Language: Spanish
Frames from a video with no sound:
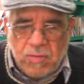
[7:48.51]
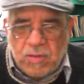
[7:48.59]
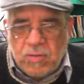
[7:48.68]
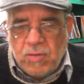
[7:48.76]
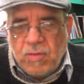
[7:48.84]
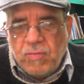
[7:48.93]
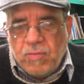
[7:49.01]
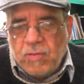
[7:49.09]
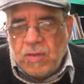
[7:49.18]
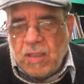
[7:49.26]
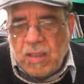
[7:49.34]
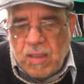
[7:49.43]
cuando lo
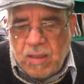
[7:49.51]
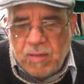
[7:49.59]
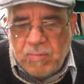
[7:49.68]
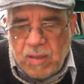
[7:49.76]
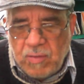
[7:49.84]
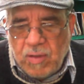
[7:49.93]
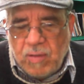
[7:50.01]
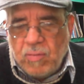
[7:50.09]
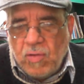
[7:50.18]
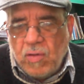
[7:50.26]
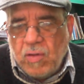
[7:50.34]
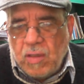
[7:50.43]
funda Manuel
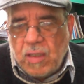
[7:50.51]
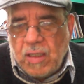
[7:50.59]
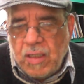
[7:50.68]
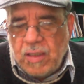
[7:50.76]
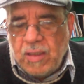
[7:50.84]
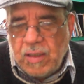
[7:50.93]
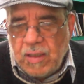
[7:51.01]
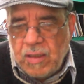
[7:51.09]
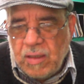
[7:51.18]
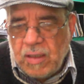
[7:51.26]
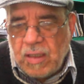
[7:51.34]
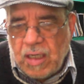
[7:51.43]
Mora
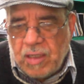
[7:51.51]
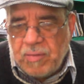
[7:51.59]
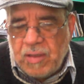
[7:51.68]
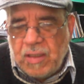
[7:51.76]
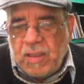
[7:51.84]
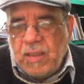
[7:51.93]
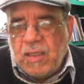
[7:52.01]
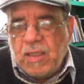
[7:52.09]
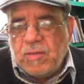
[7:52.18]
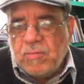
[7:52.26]
y Carmen Lira,